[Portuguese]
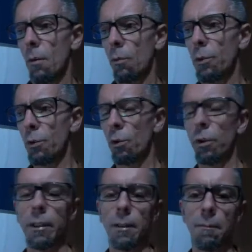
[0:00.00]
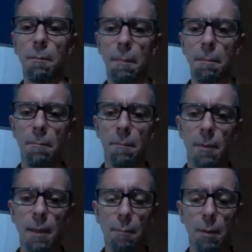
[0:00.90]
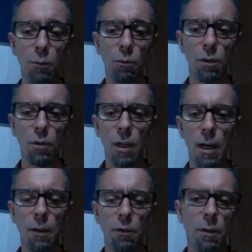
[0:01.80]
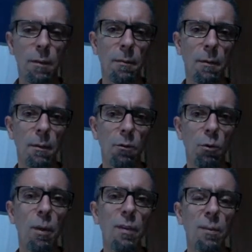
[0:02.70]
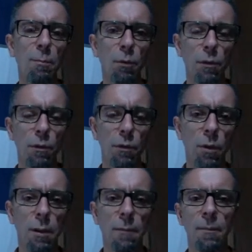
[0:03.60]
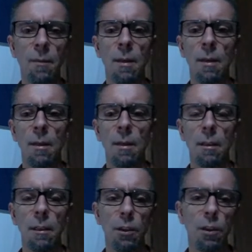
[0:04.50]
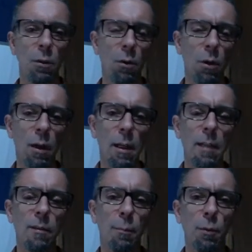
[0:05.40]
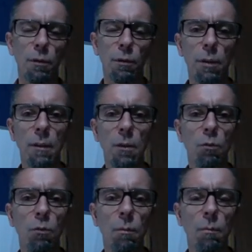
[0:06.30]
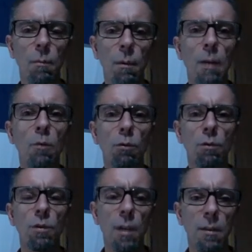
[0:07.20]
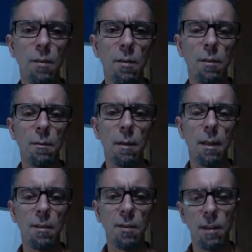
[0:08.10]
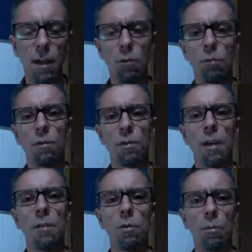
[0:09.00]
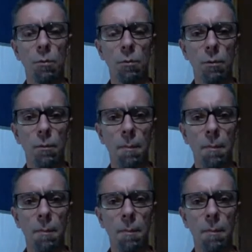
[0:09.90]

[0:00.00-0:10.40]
o yogi, na pergunta de Arjuna, como ele se posiciona, Krishna coloca que ele se posiciona então em consciência. Ele está consciente no mundo.